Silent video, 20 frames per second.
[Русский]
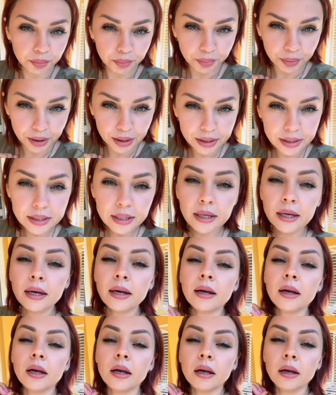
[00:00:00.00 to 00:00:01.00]
пить
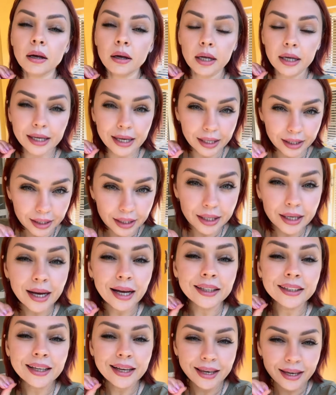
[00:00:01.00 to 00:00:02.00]
и каких
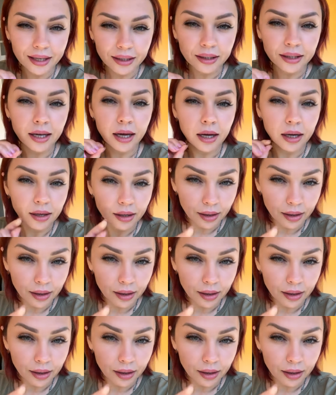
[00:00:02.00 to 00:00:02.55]
конкретно